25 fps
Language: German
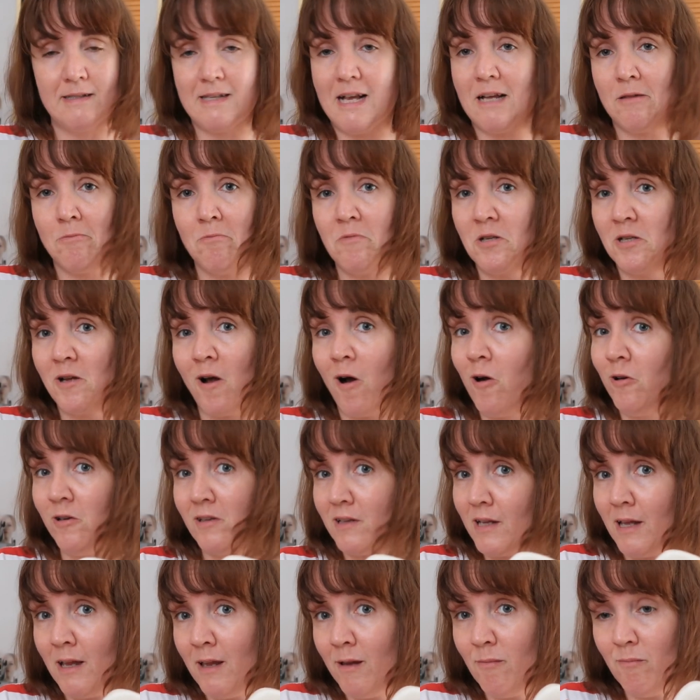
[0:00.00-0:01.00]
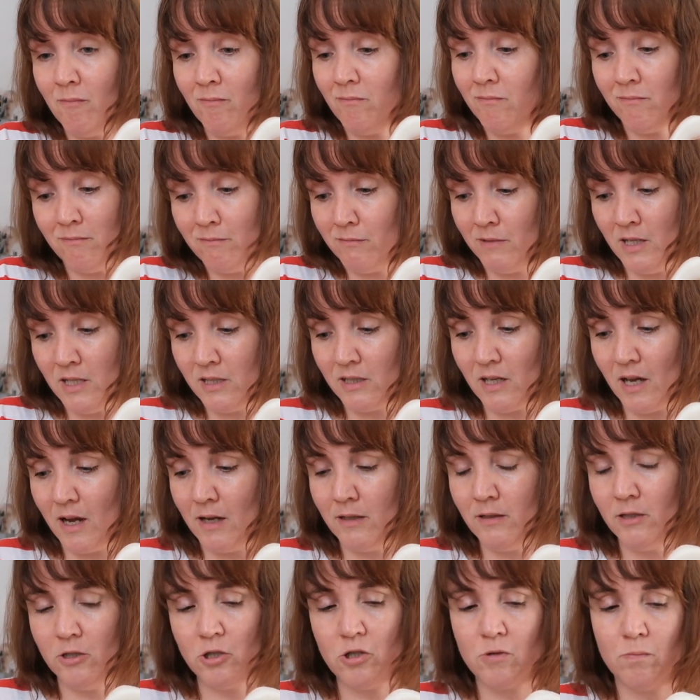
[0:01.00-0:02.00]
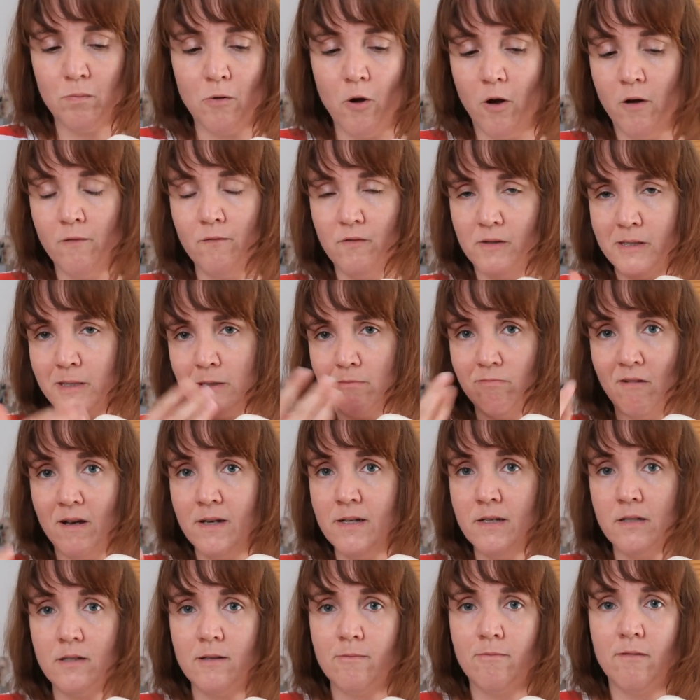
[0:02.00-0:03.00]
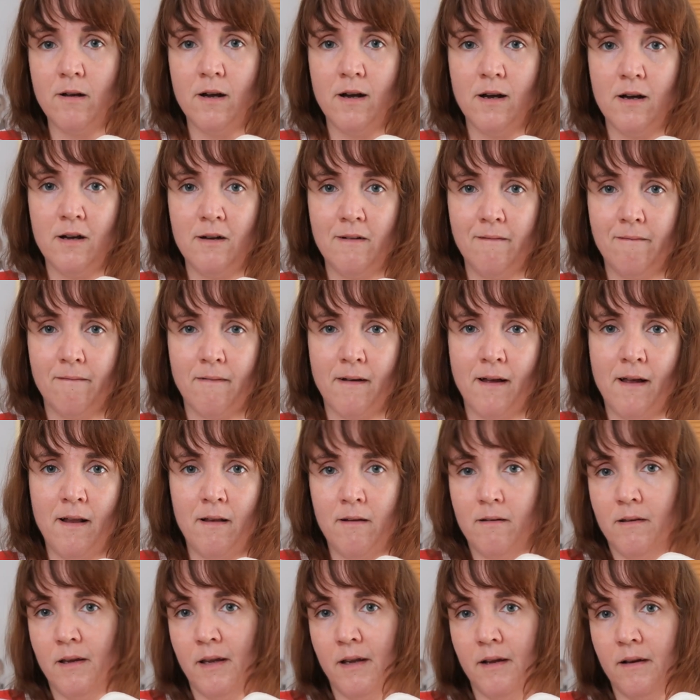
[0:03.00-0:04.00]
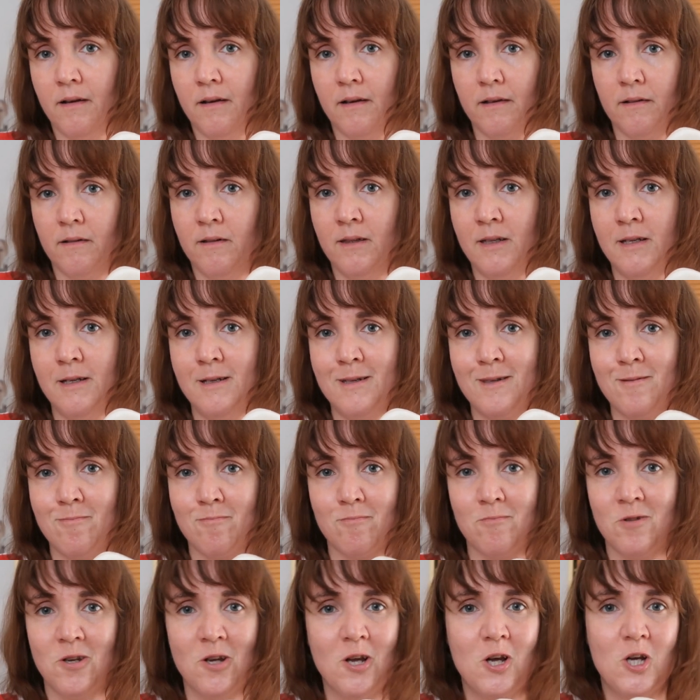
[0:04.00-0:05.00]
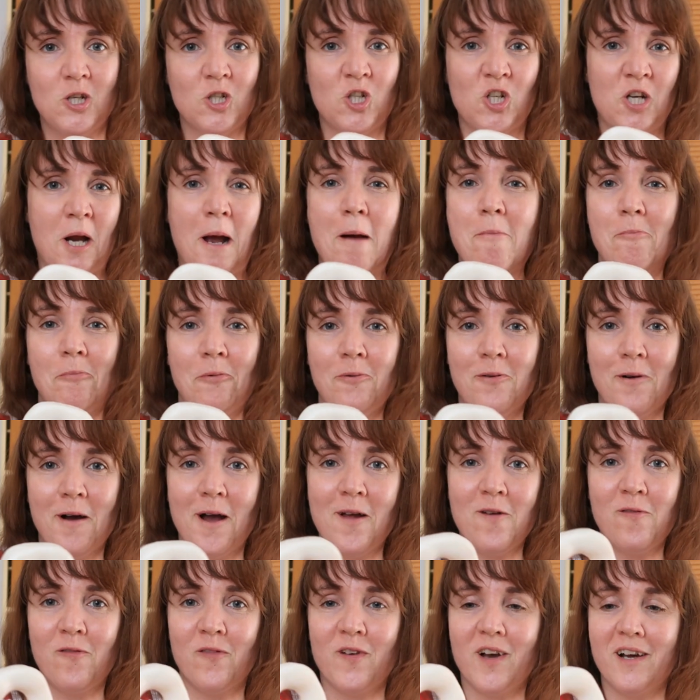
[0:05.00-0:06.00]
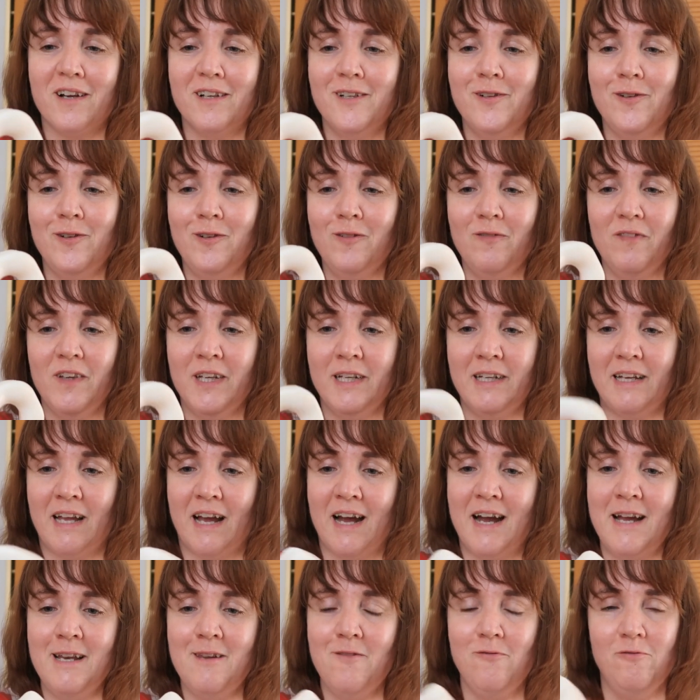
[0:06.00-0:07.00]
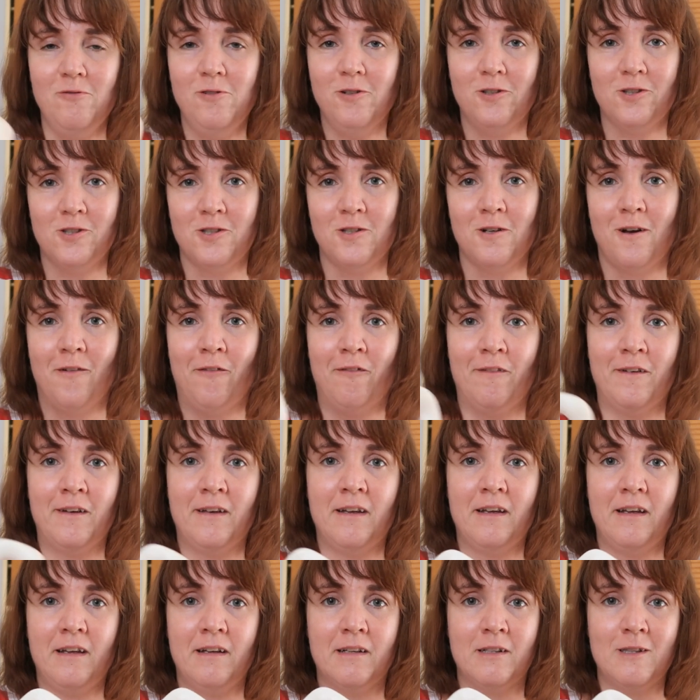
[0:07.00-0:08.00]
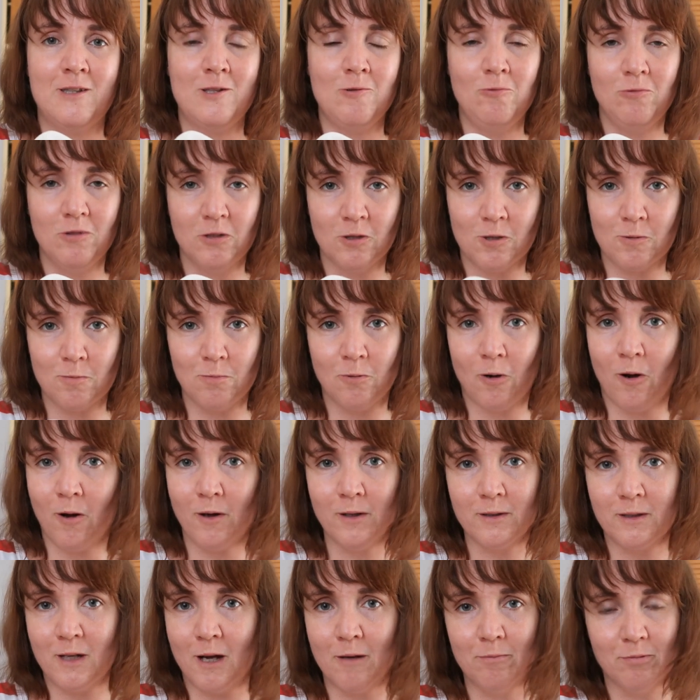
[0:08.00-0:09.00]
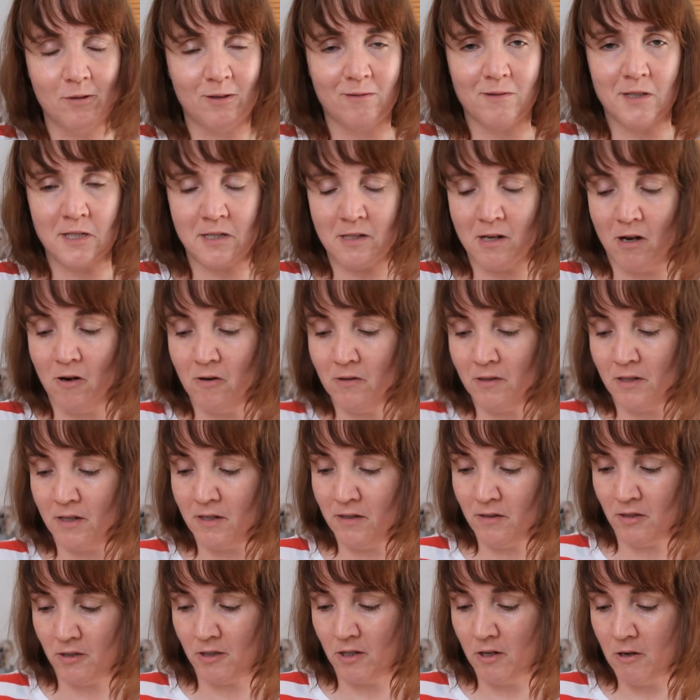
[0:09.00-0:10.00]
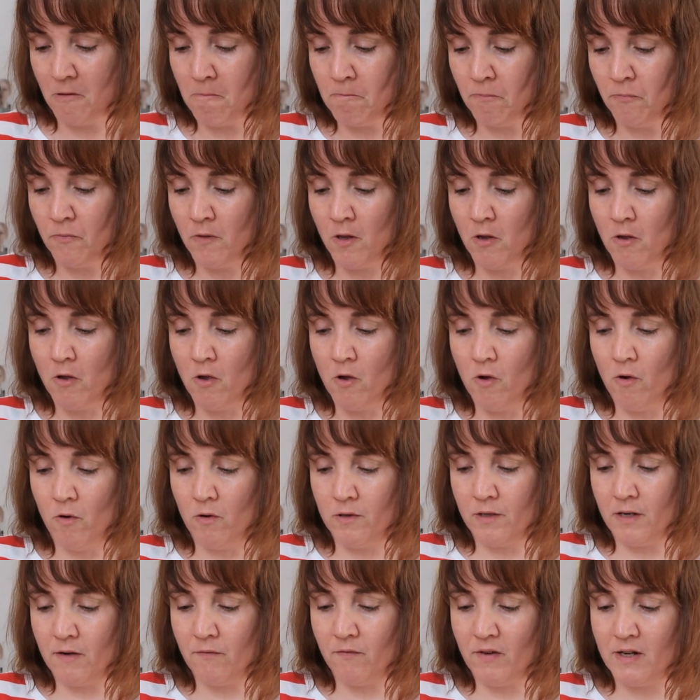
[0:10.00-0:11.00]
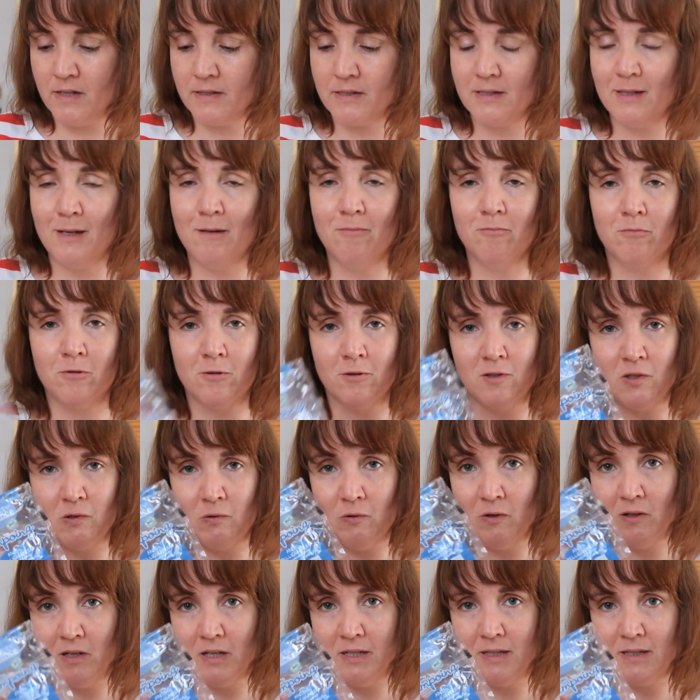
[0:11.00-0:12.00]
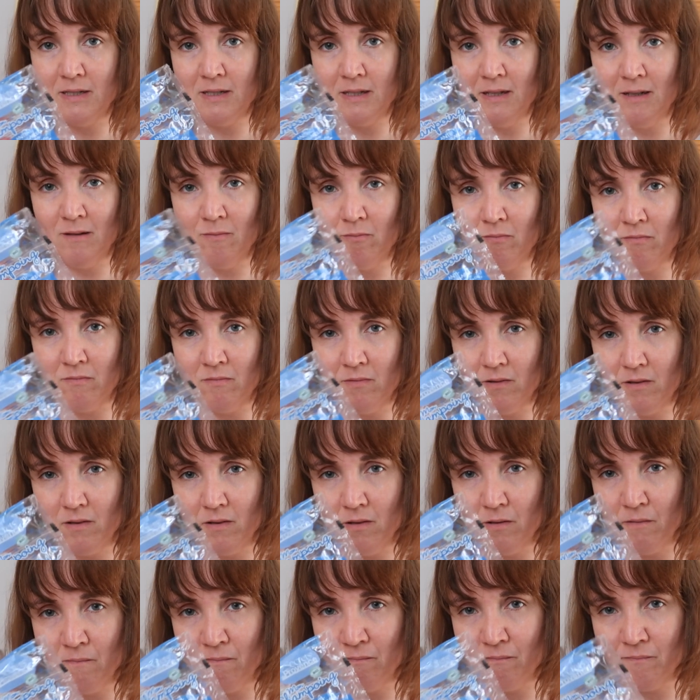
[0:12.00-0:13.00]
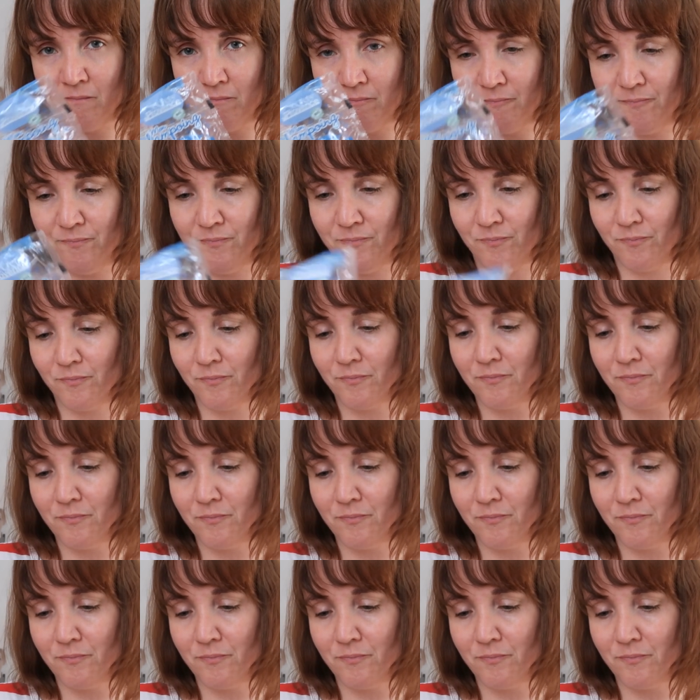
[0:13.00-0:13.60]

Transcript: Es hat mich auch eben nicht angesprochen, weil es weiß war, weil ich diesem Shampoo einfach irgendwie keine Wirkstoffe äh, zugesprochen habe. Ich weiß auch nicht. Und dann war es eben noch so, dass eben ähm,